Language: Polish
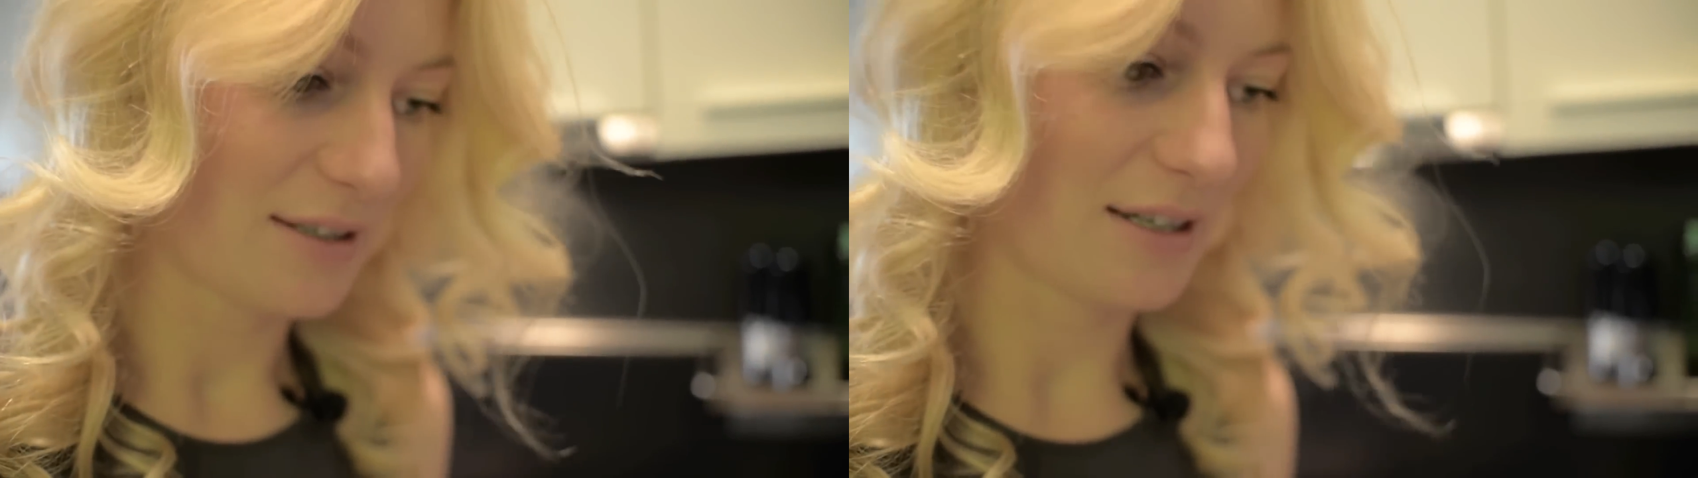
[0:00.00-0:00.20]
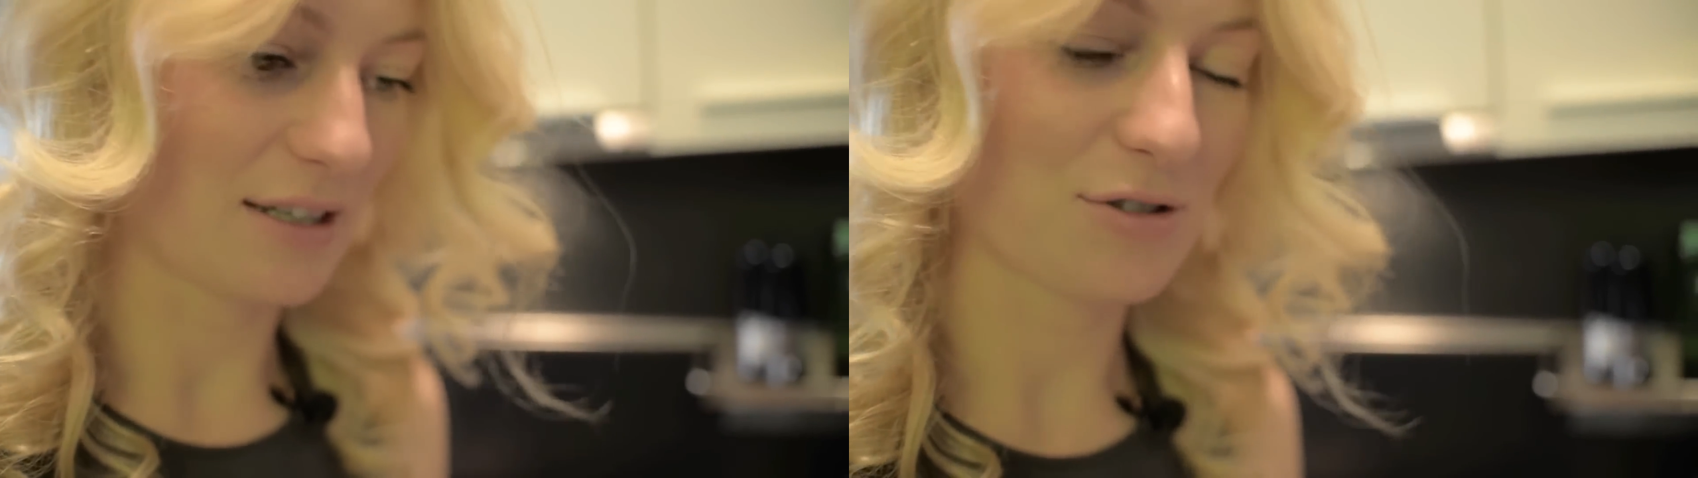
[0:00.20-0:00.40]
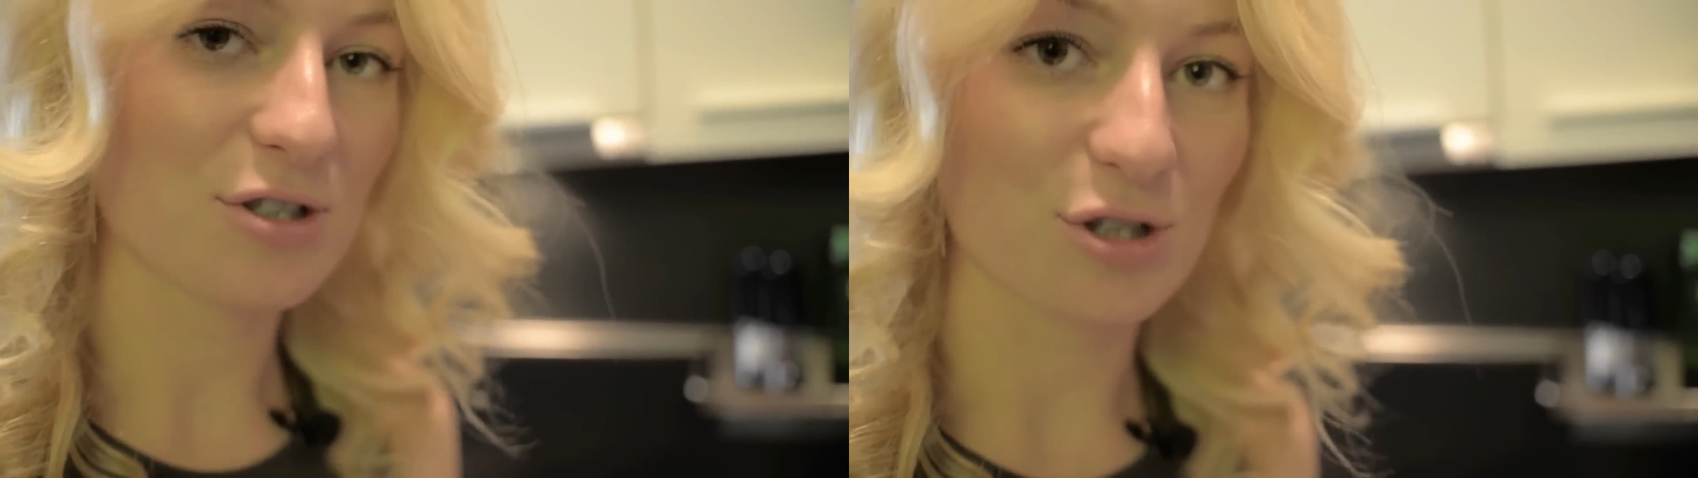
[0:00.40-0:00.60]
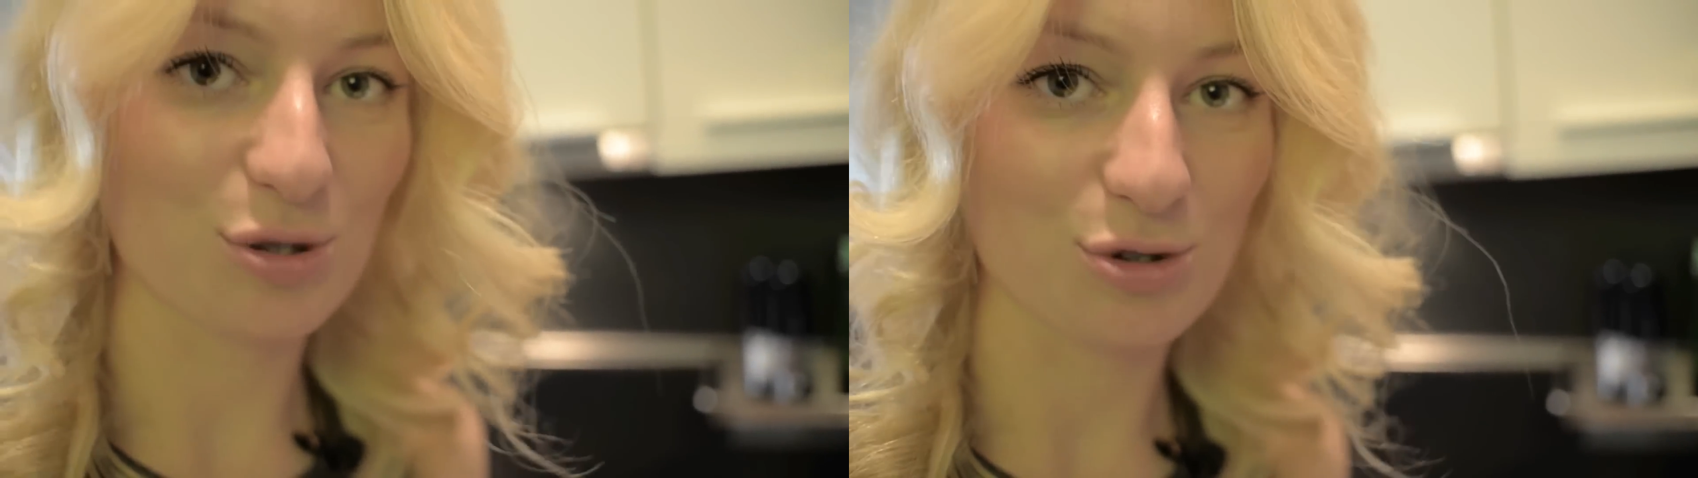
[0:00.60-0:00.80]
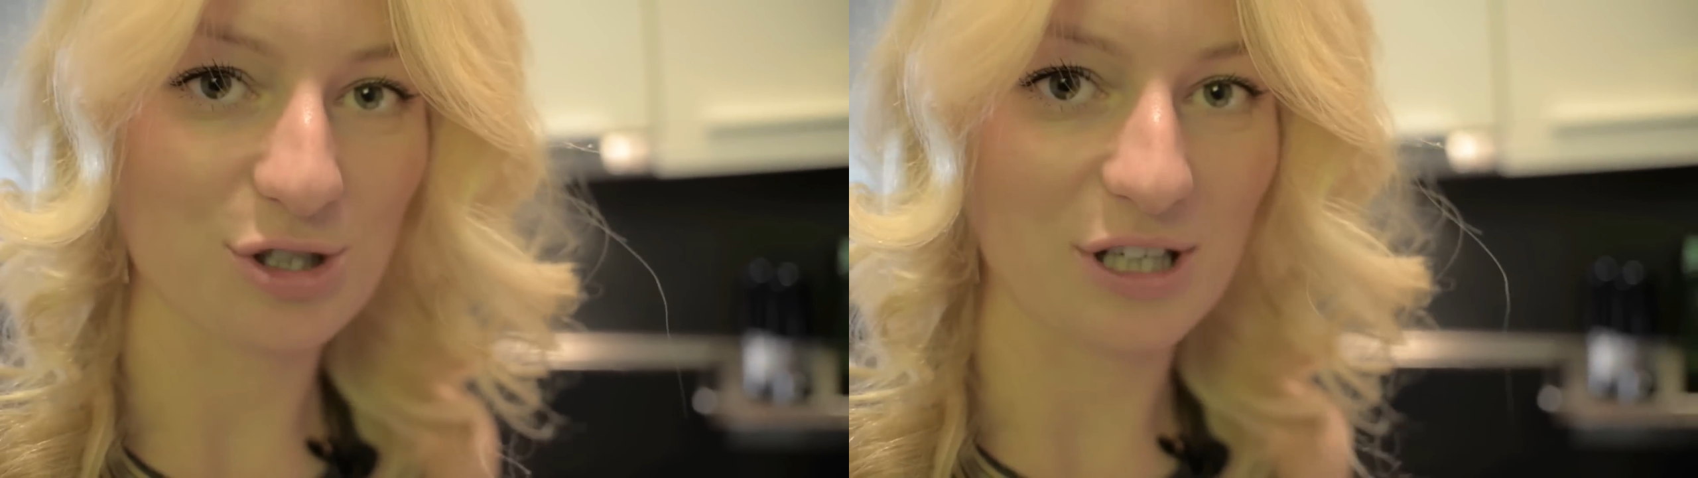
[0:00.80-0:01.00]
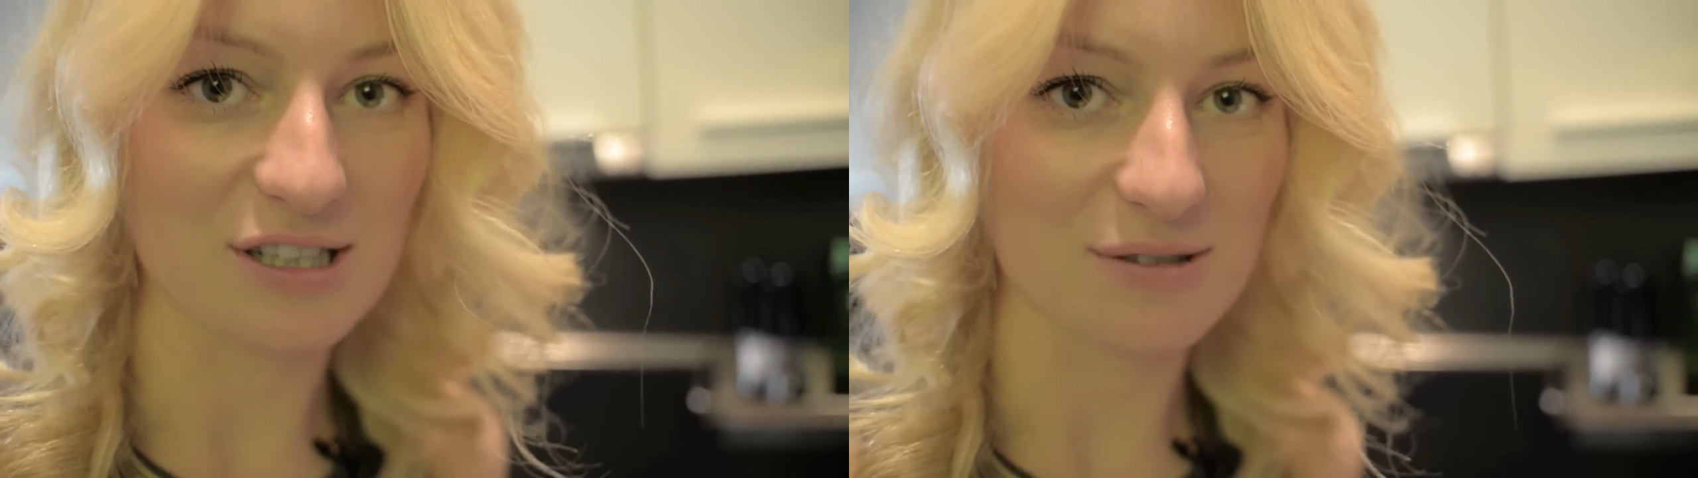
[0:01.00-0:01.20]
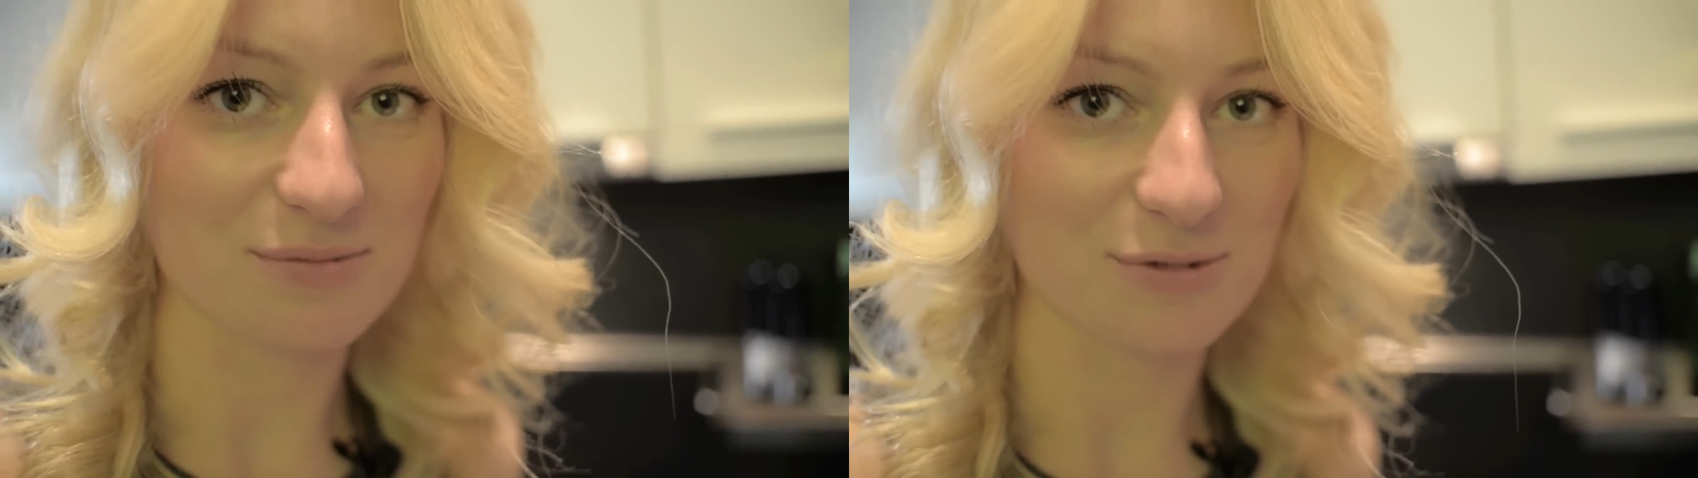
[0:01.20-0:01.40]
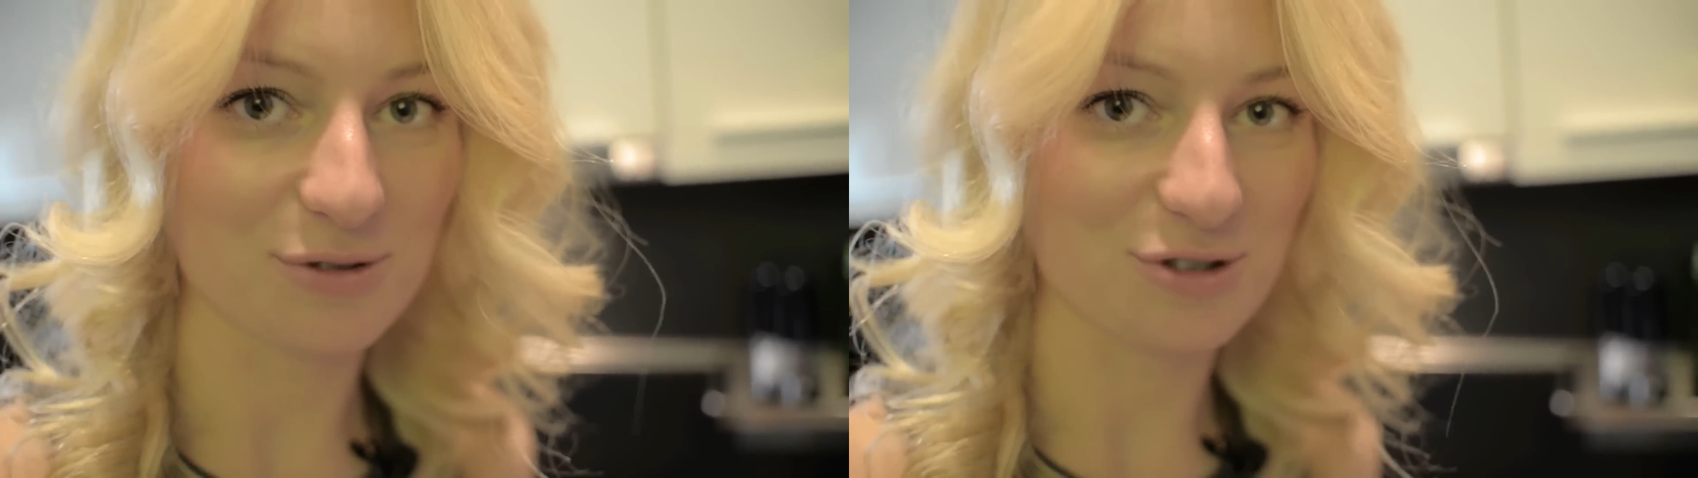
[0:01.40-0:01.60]
ale wszystko się łączy
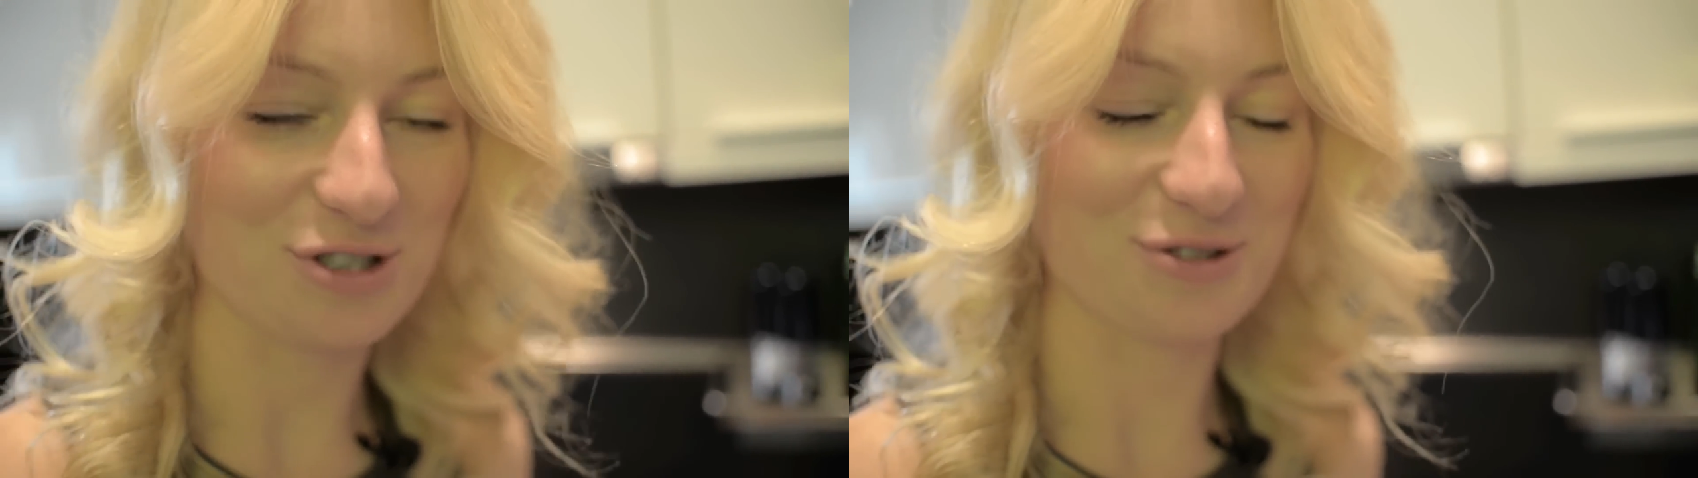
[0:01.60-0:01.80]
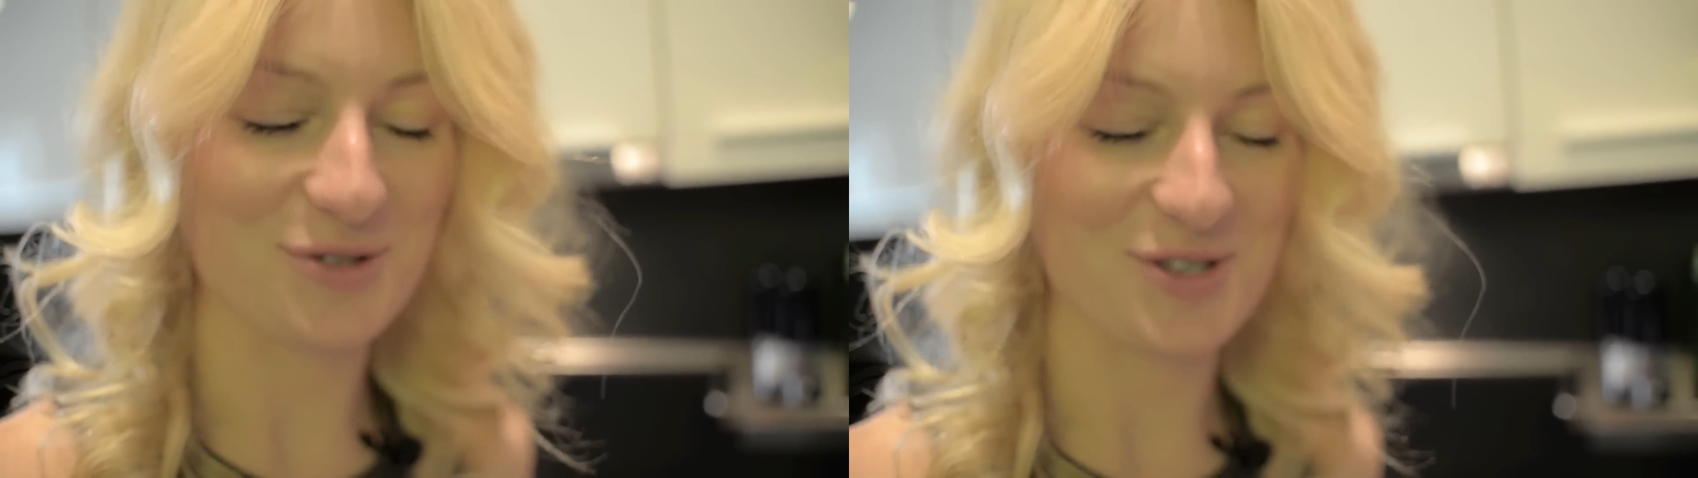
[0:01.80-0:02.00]
razem i tworzy jedną